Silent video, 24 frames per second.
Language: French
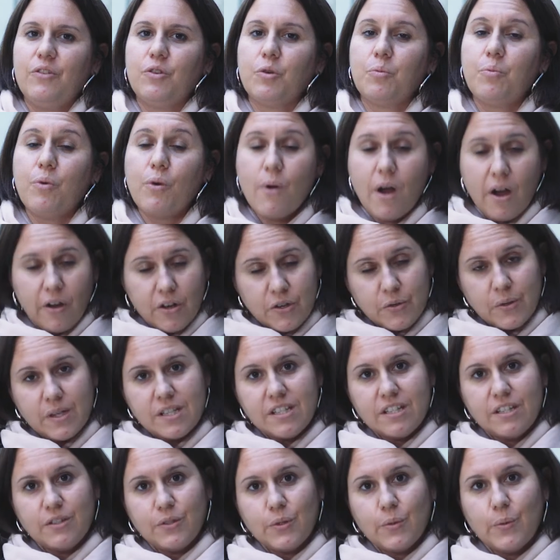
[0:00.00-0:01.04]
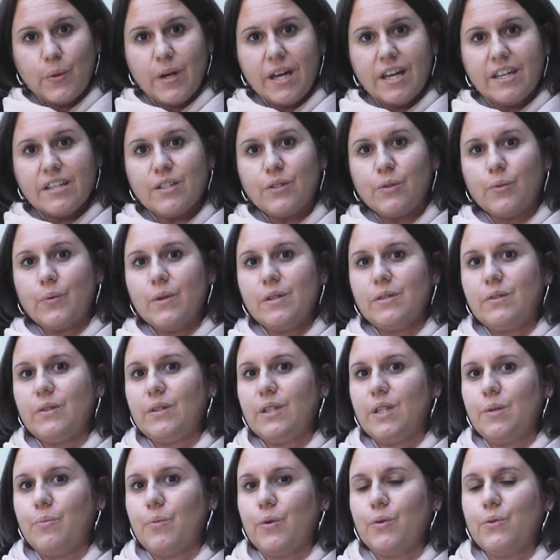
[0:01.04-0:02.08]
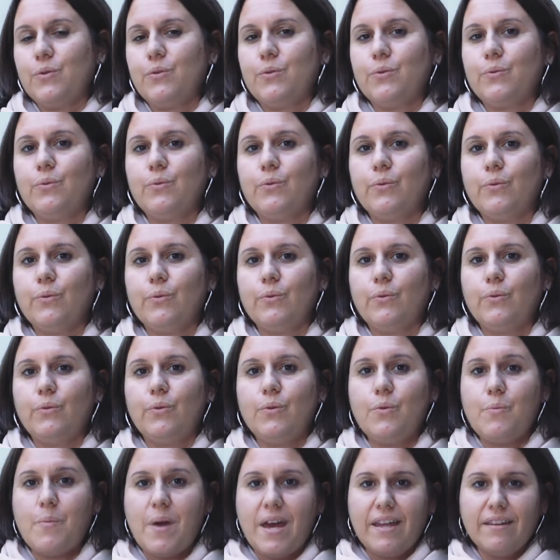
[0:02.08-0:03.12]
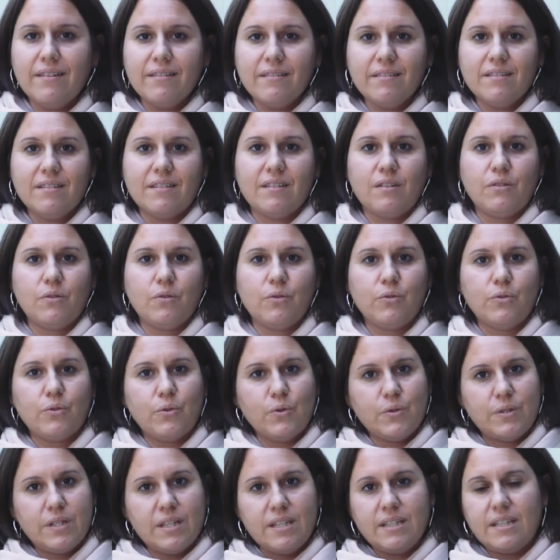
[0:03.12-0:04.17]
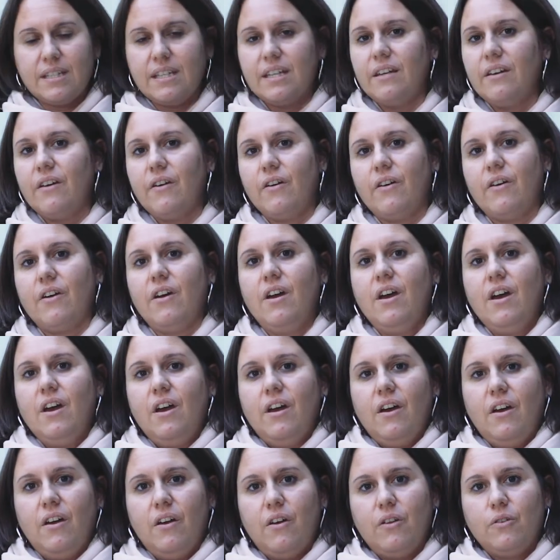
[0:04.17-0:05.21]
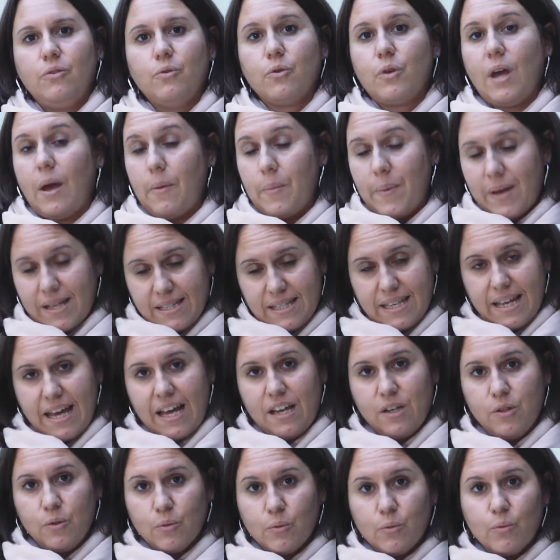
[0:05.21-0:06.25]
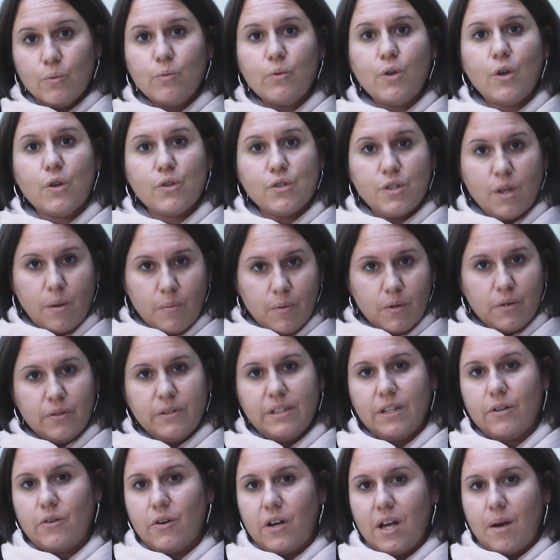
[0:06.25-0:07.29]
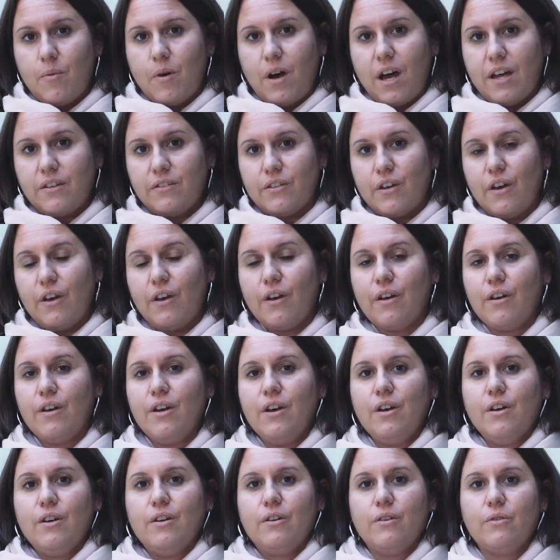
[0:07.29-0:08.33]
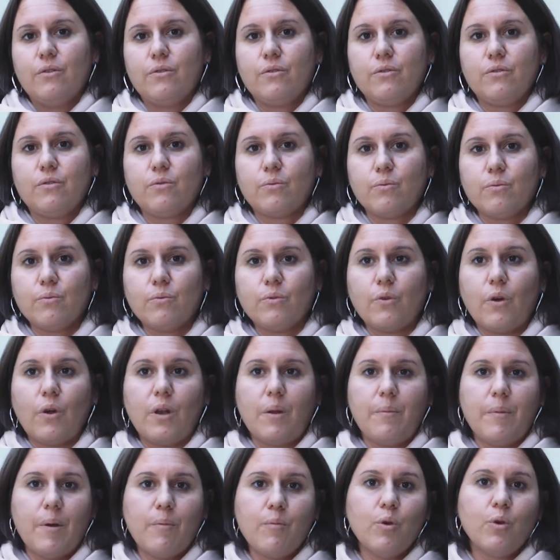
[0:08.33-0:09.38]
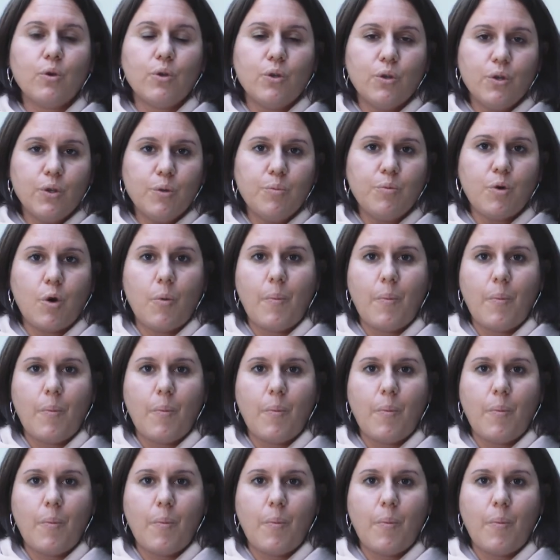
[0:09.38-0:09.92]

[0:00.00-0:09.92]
Pourquoi rejoindre Genoa Genoa, c'est une dimension humaine. C'est une société basée à Lyon où l'ensemble des collaborateurs sont dans les mêmes locaux pour